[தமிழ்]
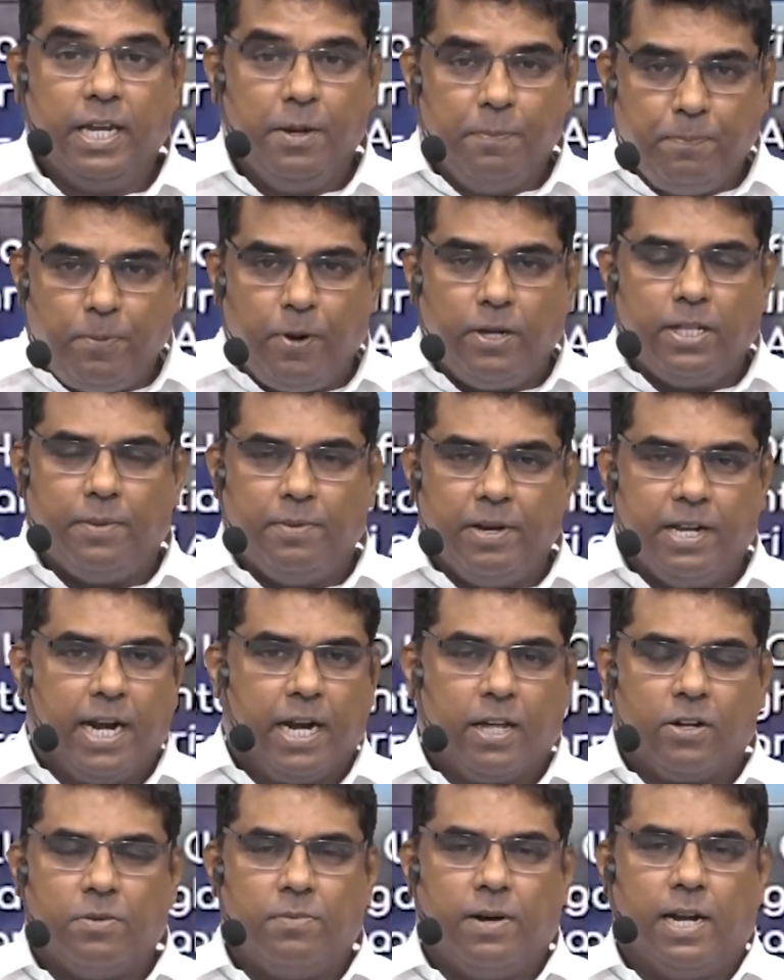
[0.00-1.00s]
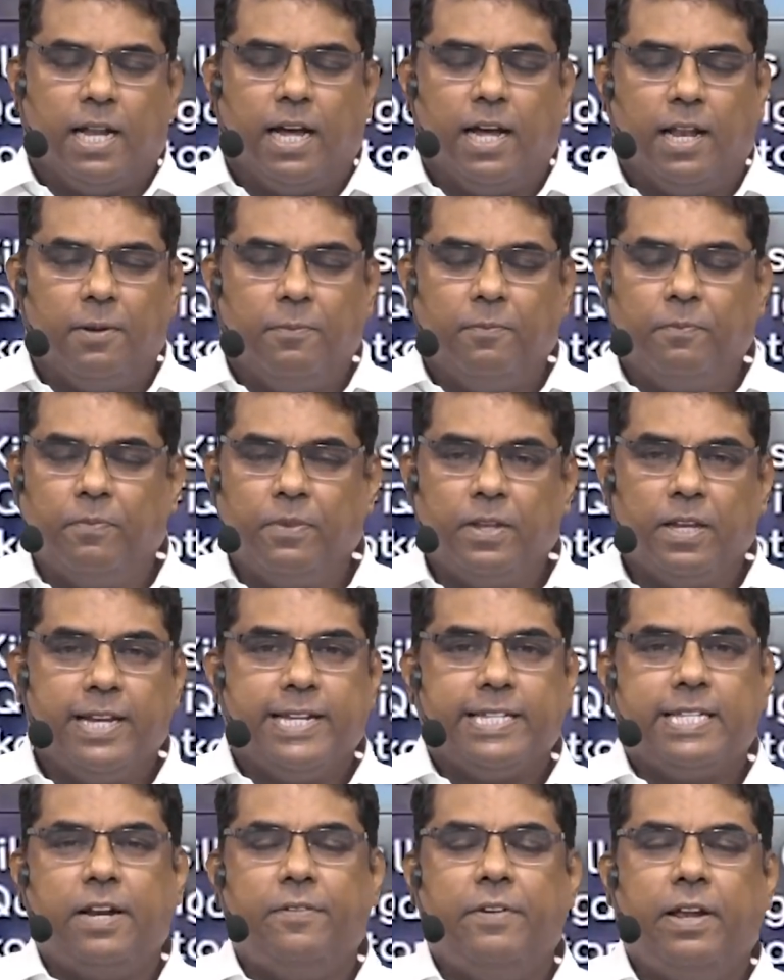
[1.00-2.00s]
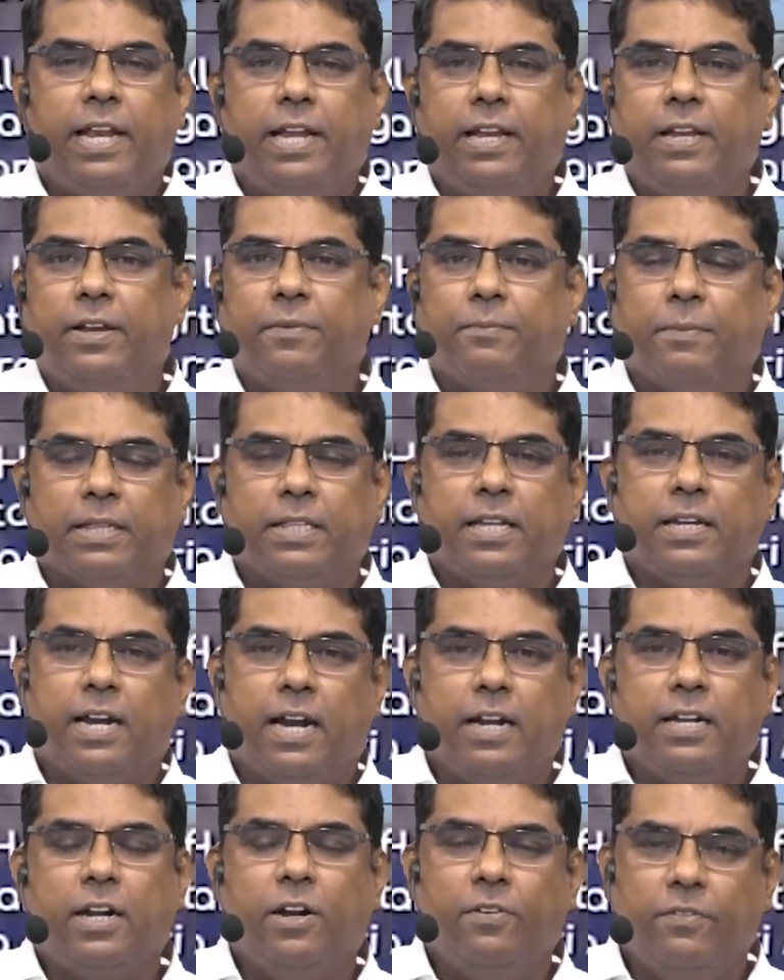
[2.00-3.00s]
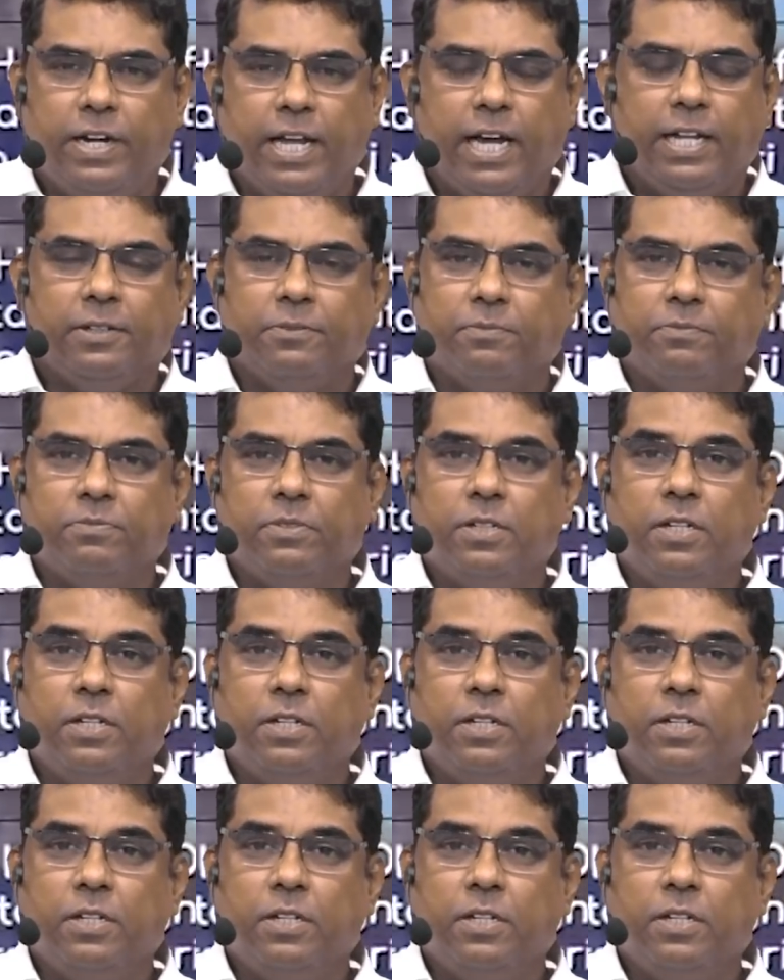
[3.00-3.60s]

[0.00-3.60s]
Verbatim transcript: இப்போது அப்படி நடக்குமானால் இஸ்ரேலை மற்ற நாடுகள் விடாது